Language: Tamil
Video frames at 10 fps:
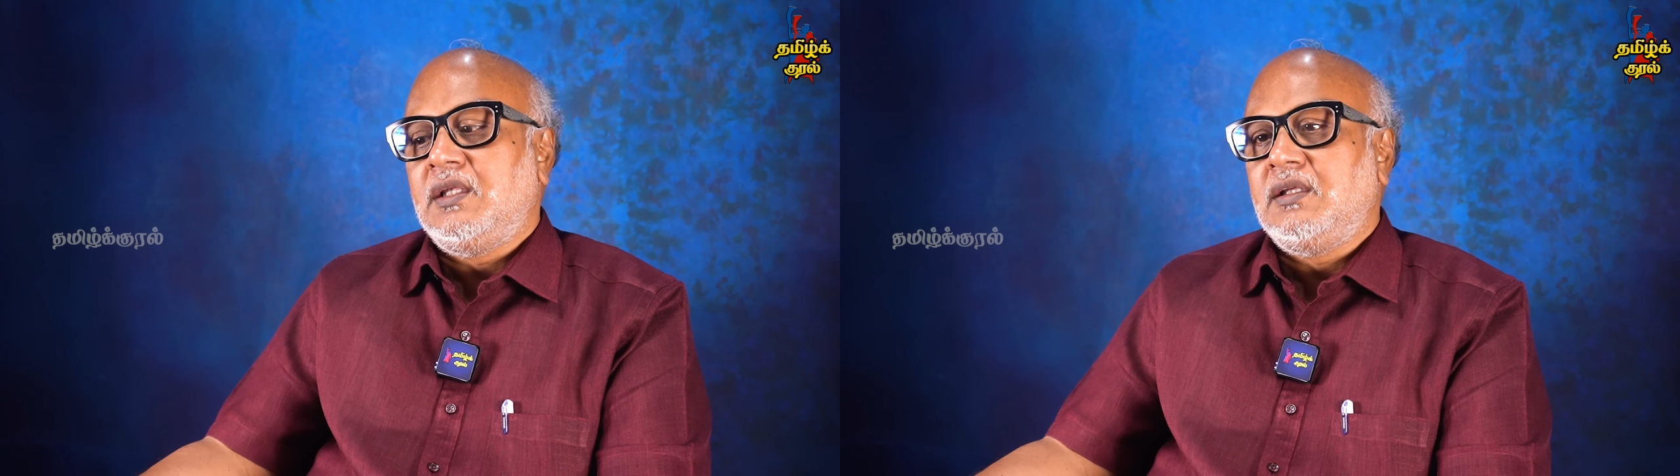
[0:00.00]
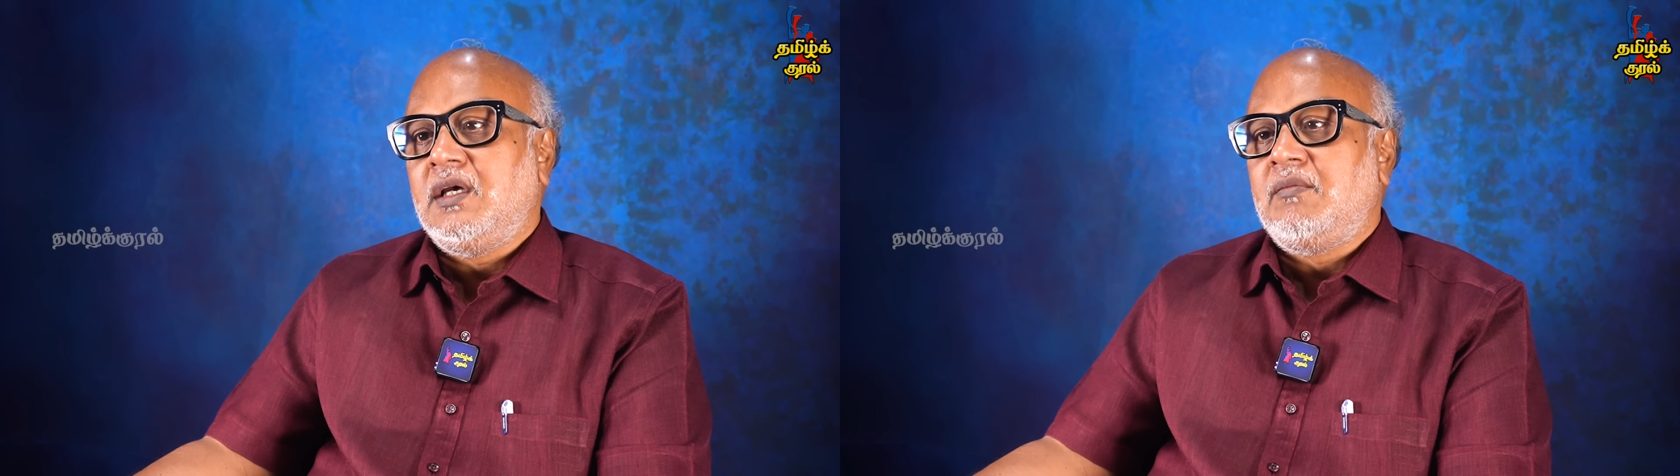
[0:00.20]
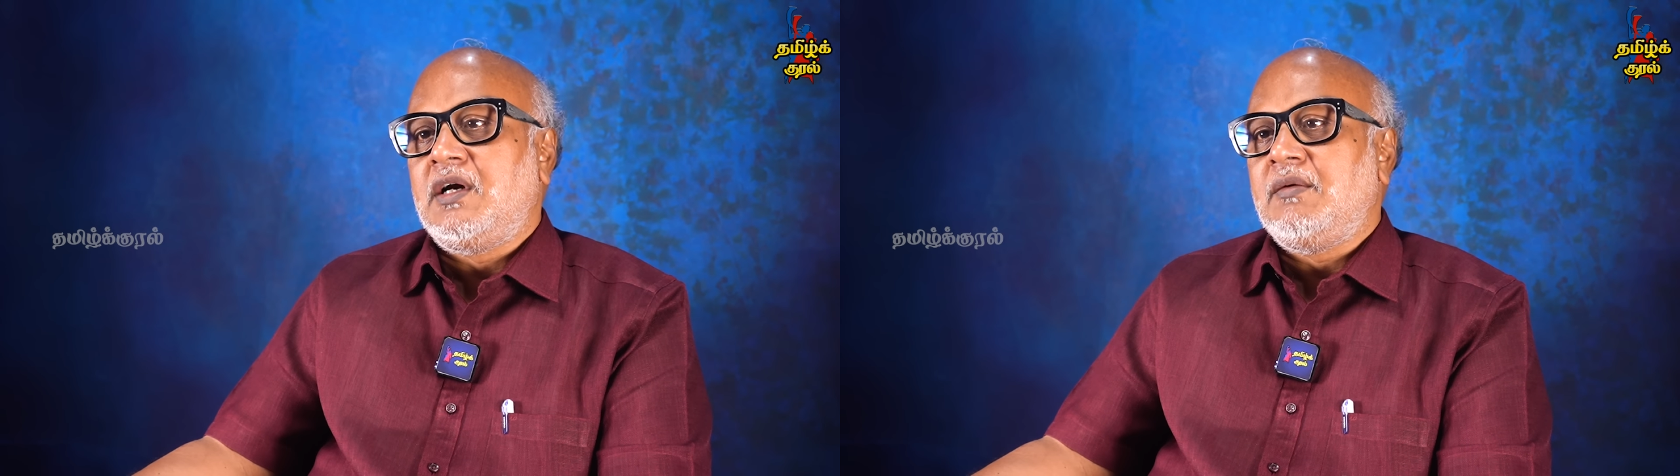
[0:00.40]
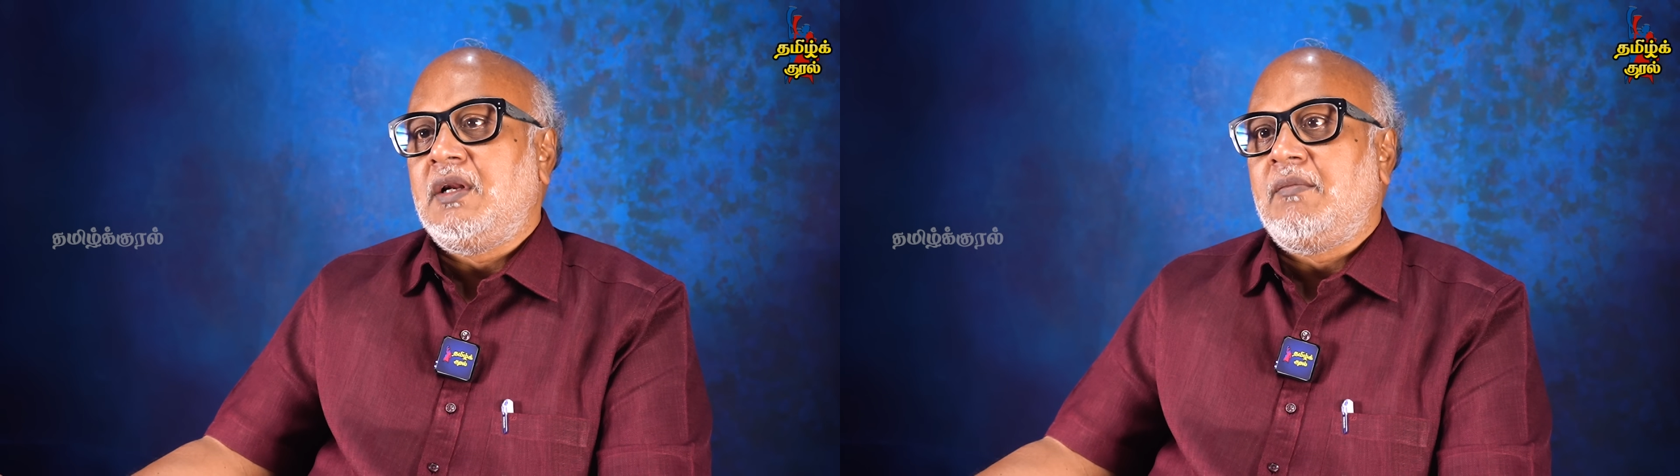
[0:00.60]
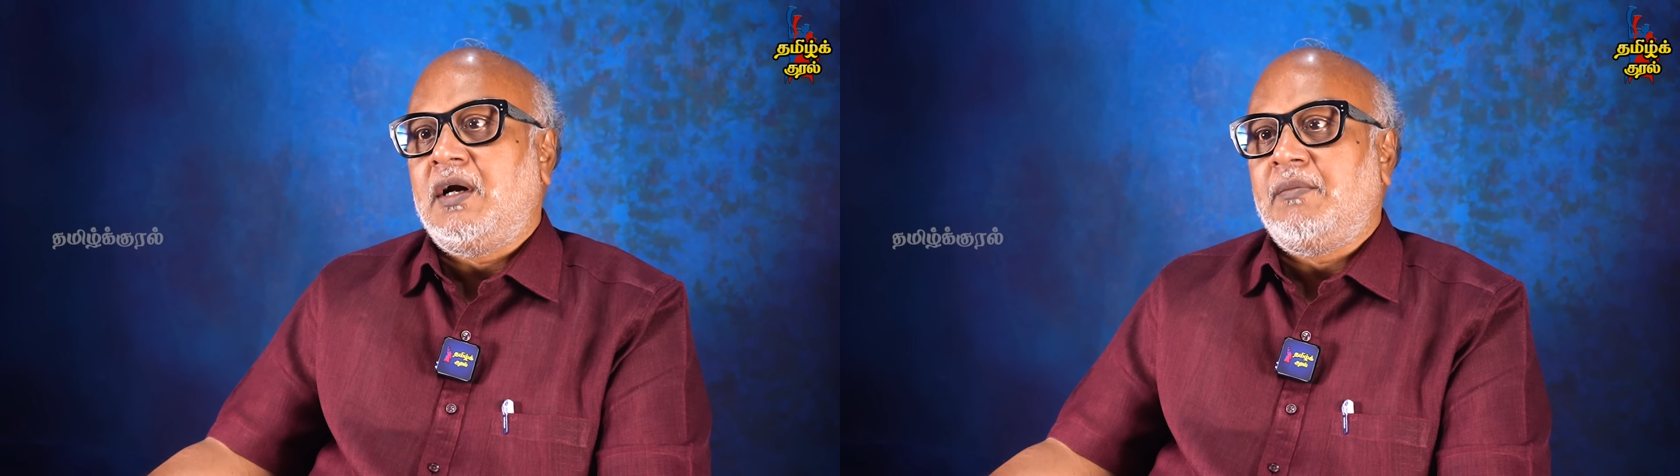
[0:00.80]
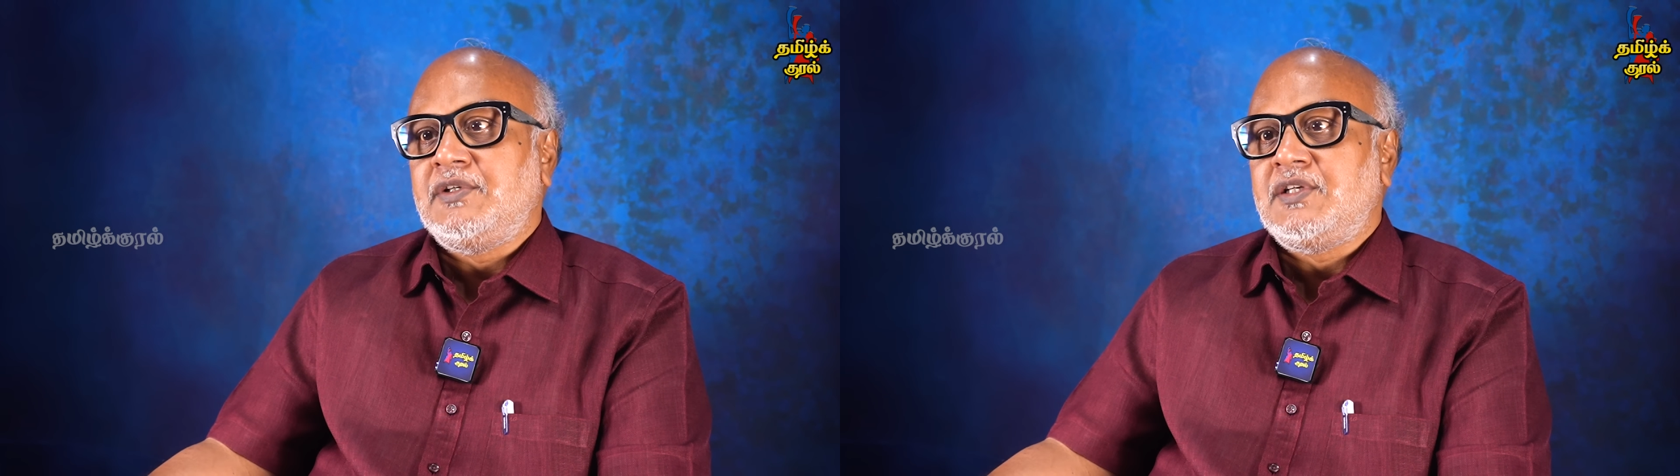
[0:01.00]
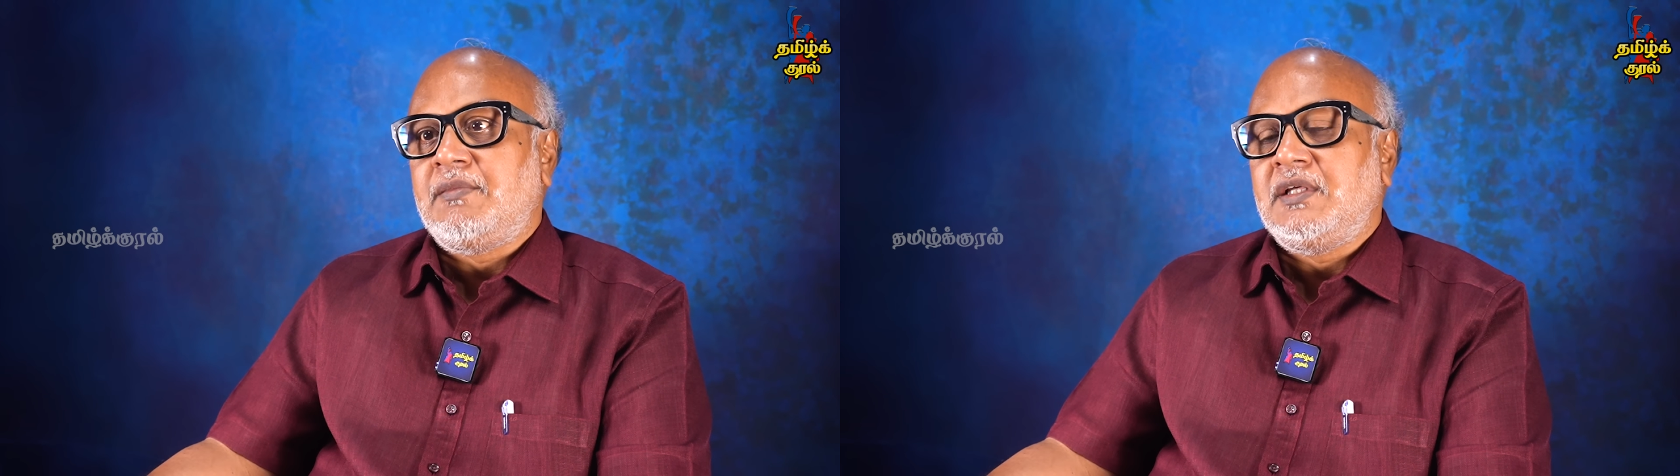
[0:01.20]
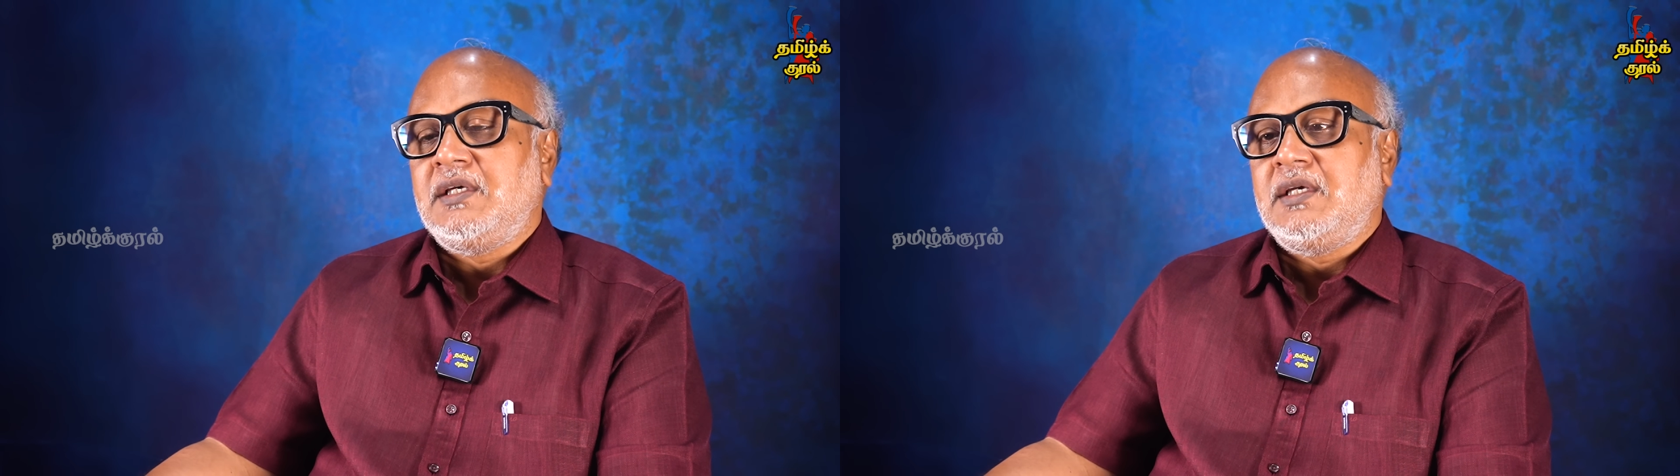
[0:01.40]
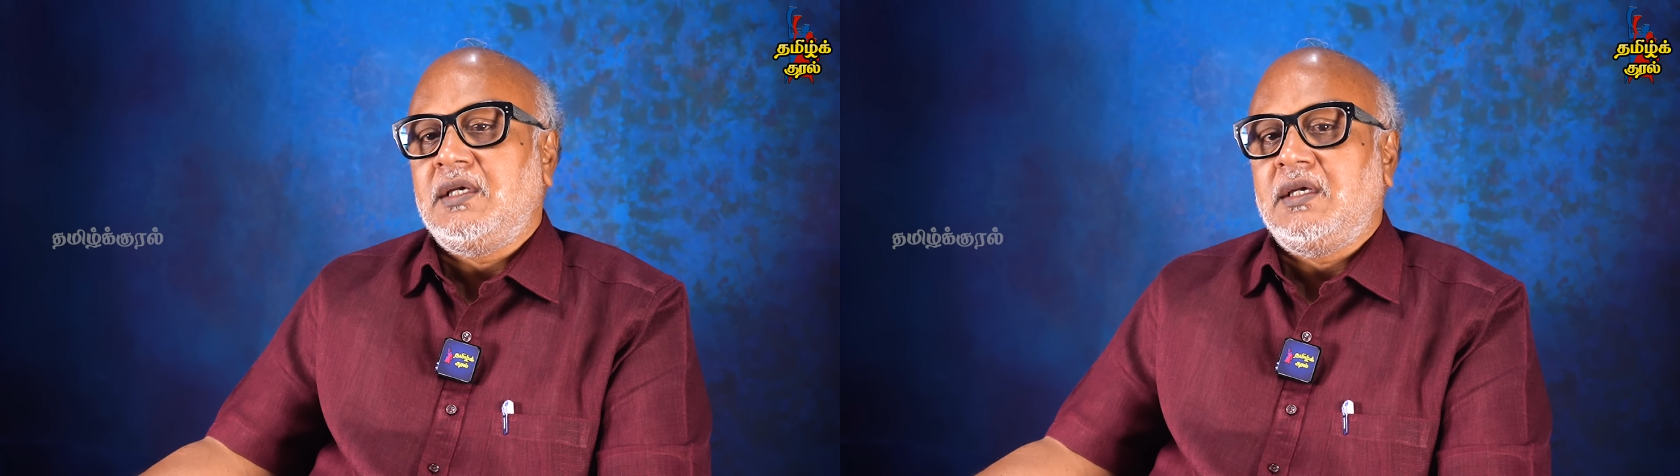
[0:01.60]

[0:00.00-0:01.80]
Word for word: எது எருமாட்டு மேலே மழை பெஞ்ச மாதிரி